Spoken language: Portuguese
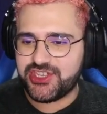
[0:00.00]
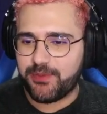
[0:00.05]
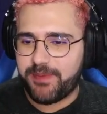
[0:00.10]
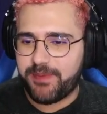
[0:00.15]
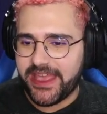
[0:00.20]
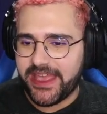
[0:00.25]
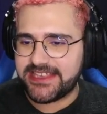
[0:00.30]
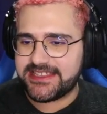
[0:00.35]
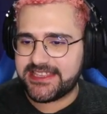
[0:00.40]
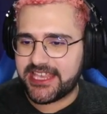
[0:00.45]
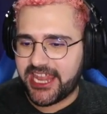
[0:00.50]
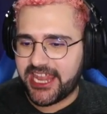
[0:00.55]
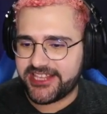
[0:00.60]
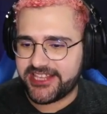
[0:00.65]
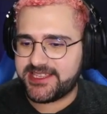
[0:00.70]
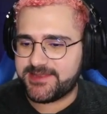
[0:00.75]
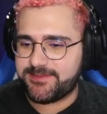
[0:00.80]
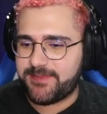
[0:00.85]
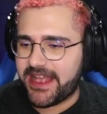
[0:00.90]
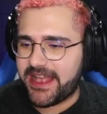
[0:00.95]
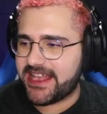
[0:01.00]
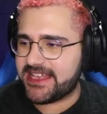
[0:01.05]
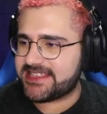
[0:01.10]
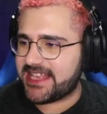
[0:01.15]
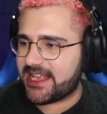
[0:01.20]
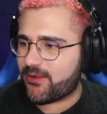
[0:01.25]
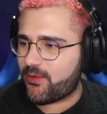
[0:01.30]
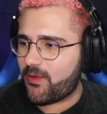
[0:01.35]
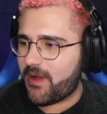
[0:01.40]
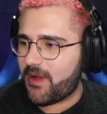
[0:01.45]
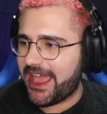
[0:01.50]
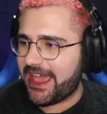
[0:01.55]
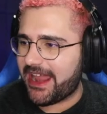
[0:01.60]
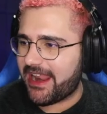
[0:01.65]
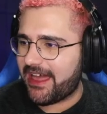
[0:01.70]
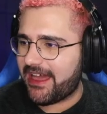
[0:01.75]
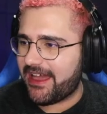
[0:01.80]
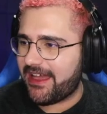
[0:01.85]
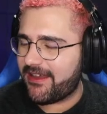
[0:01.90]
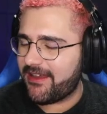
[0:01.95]
Se eu pegar essa criança e esbagaçar com
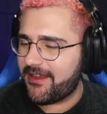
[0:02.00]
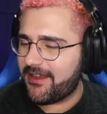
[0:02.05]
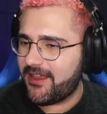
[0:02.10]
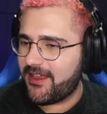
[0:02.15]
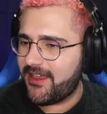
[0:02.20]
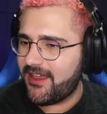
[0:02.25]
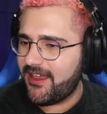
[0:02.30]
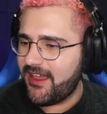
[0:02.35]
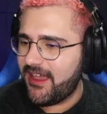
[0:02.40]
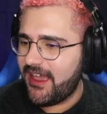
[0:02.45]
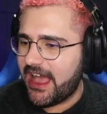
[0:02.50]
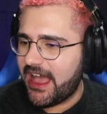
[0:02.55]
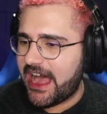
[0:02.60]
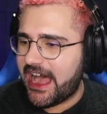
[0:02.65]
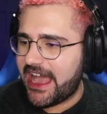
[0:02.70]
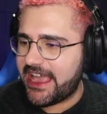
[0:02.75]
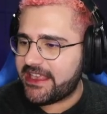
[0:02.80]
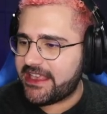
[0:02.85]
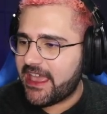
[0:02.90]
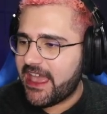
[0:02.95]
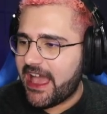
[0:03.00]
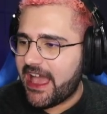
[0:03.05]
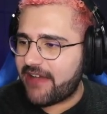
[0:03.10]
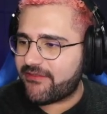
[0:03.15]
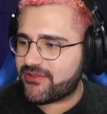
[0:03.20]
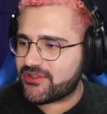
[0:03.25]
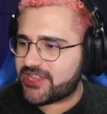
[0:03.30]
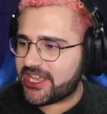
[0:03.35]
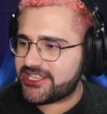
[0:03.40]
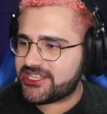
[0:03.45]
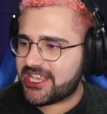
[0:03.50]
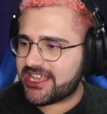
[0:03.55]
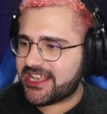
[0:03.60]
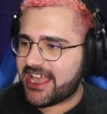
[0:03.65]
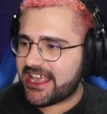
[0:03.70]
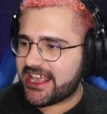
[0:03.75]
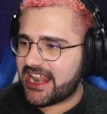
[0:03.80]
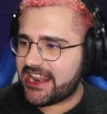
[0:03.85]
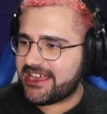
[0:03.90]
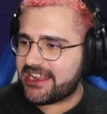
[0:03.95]
ela. Ai, a vontade de
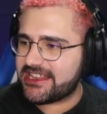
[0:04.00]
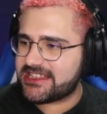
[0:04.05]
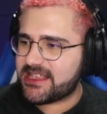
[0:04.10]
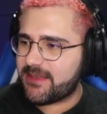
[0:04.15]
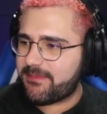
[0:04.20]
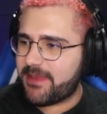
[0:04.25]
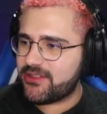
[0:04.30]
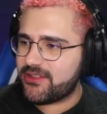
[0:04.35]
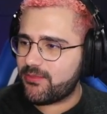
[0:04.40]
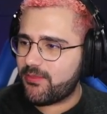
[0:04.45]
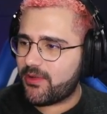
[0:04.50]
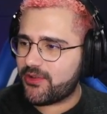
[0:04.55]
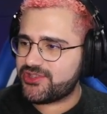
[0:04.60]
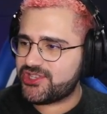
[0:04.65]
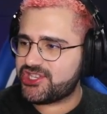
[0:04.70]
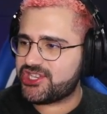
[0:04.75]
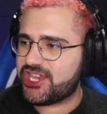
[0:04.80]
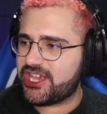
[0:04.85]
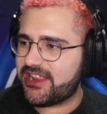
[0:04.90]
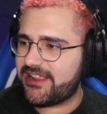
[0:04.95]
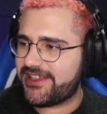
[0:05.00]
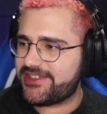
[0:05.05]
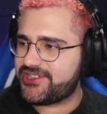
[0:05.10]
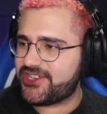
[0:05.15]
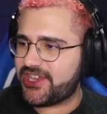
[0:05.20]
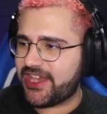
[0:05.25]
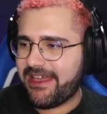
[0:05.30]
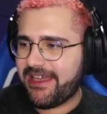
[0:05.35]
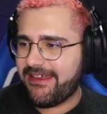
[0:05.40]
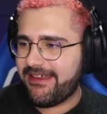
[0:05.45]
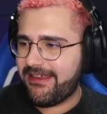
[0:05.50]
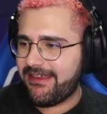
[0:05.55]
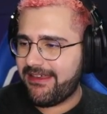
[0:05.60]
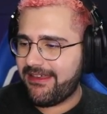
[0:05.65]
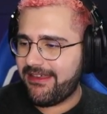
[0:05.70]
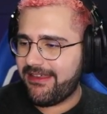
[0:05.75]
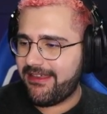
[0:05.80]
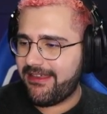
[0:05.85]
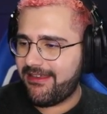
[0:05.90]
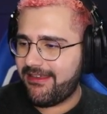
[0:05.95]
sacar aquela criança bem do Monte Sheila de
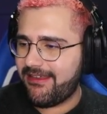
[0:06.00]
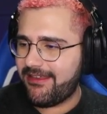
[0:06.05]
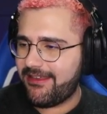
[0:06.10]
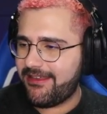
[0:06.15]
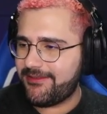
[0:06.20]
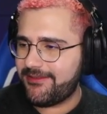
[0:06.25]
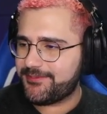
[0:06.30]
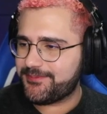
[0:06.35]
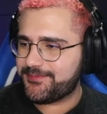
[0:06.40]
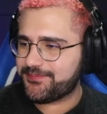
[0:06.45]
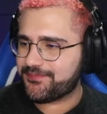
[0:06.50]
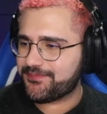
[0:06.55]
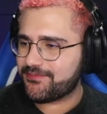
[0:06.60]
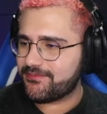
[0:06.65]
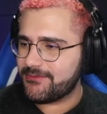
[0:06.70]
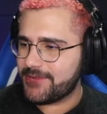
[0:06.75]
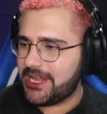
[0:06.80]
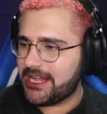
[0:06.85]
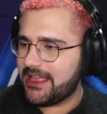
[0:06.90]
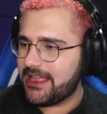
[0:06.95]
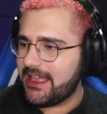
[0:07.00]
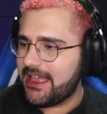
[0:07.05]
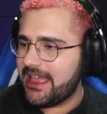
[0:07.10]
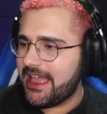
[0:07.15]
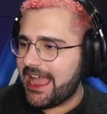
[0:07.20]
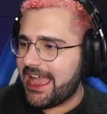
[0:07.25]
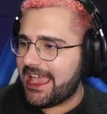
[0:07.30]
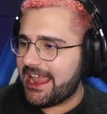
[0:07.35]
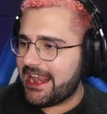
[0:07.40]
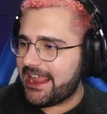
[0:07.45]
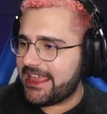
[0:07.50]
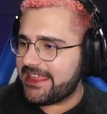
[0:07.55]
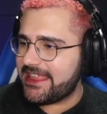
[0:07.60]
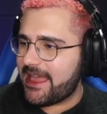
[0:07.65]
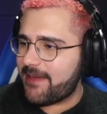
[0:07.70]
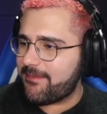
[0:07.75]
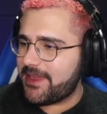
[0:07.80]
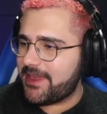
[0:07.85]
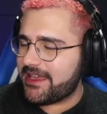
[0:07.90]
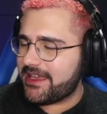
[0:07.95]
ai. A Helena é
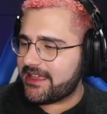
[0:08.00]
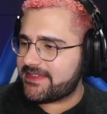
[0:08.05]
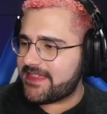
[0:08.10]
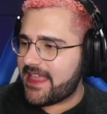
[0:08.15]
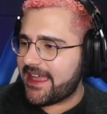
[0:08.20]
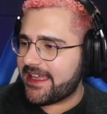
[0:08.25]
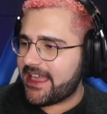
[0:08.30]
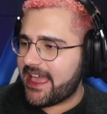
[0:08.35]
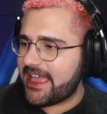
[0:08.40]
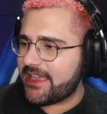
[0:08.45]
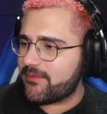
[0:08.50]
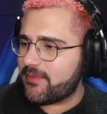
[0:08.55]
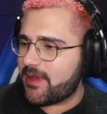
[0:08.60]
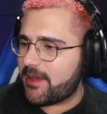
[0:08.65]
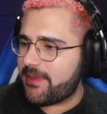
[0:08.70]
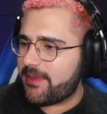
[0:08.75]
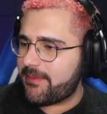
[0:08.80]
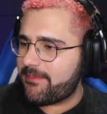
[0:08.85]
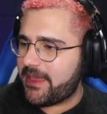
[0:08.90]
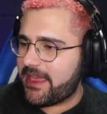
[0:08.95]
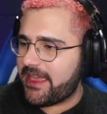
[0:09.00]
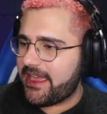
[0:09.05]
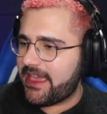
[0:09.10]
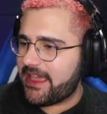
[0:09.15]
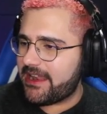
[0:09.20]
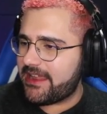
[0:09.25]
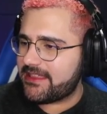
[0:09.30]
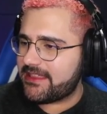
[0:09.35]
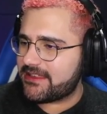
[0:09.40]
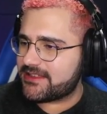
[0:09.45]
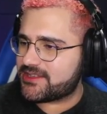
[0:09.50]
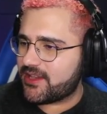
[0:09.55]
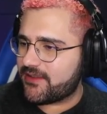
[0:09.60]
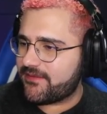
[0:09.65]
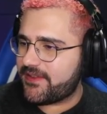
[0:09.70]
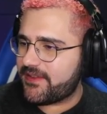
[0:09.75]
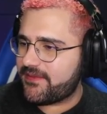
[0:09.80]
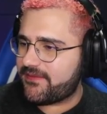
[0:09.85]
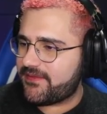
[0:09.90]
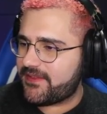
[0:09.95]
amiga da Gaia, uma bebê. A Helena só
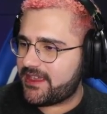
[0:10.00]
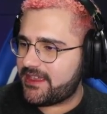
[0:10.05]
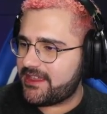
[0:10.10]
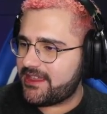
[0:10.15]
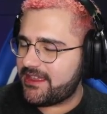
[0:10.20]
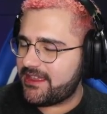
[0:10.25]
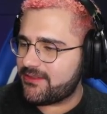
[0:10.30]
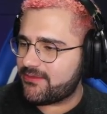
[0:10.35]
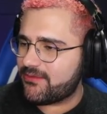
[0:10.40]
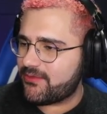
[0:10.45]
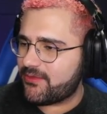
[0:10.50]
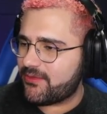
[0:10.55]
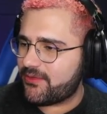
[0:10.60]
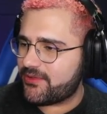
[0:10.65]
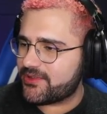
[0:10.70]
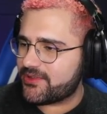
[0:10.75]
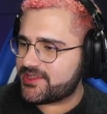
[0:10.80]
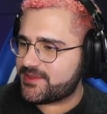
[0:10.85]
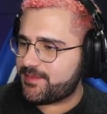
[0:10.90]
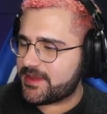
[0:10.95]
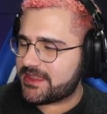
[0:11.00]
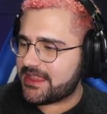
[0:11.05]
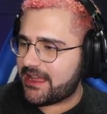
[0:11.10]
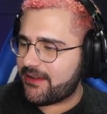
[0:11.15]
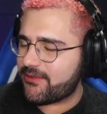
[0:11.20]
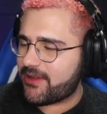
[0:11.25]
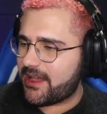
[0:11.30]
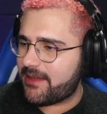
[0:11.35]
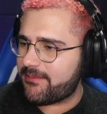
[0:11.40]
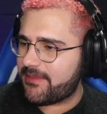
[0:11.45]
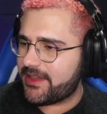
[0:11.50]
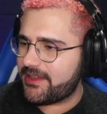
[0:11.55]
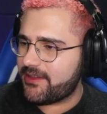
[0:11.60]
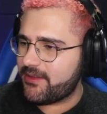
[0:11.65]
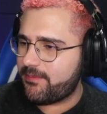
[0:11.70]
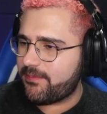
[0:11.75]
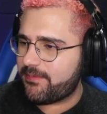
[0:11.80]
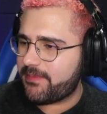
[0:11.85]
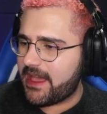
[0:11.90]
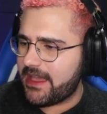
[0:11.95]
vive no hospital com a mãe e
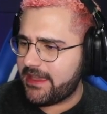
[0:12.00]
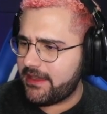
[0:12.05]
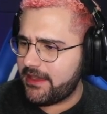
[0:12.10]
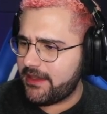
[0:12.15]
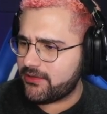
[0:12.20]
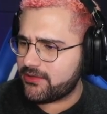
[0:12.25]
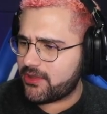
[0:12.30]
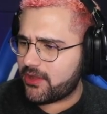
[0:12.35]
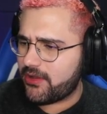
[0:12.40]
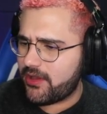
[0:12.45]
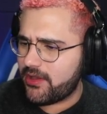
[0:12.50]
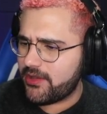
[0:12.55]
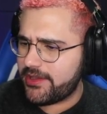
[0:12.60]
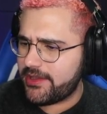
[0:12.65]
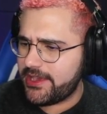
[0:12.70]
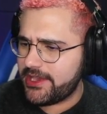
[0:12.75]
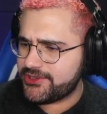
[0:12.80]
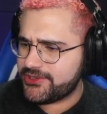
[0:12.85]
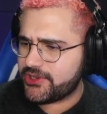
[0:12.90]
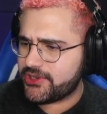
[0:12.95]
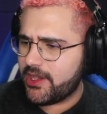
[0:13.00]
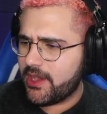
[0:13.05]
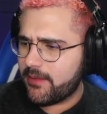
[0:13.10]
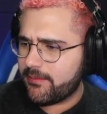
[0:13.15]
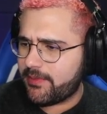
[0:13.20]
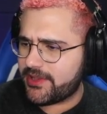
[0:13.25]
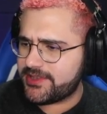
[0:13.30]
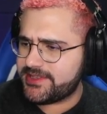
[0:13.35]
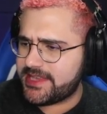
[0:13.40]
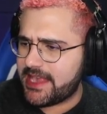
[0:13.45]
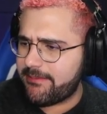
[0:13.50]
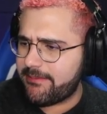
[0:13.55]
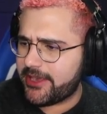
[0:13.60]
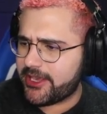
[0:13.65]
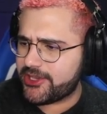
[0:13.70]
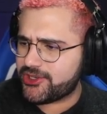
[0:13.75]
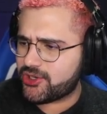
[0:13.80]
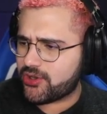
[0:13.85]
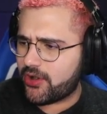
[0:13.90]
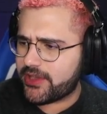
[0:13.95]
o pai. Eu tô, ixi. Pode ser
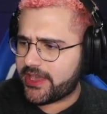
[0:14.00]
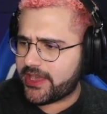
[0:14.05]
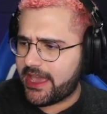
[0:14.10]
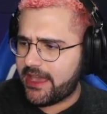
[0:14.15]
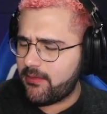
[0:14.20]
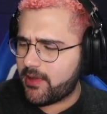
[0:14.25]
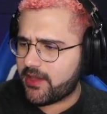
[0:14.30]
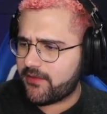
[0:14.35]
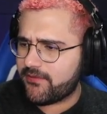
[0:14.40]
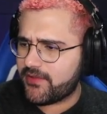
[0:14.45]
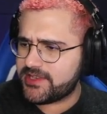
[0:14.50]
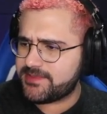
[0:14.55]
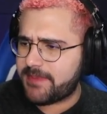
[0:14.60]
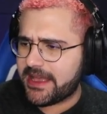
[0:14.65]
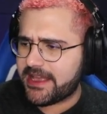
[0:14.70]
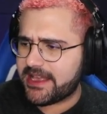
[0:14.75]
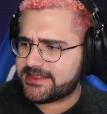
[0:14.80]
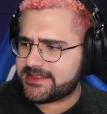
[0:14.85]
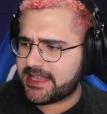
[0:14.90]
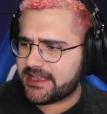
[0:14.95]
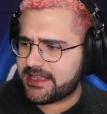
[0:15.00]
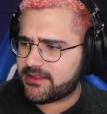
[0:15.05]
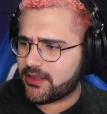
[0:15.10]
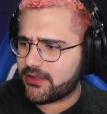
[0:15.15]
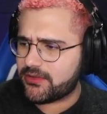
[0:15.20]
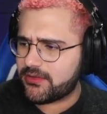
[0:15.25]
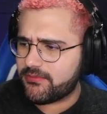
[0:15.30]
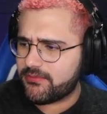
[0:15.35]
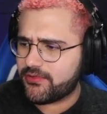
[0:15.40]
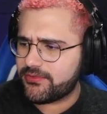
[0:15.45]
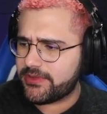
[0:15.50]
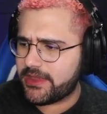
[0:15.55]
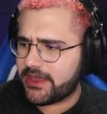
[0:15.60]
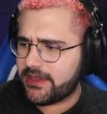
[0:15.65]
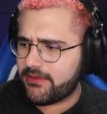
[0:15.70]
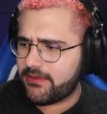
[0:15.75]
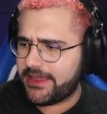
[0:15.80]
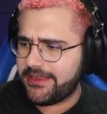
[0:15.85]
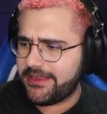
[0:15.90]
amiga de qualquer uma que eu vou esbagaçar e todo mundo. Eu, hein?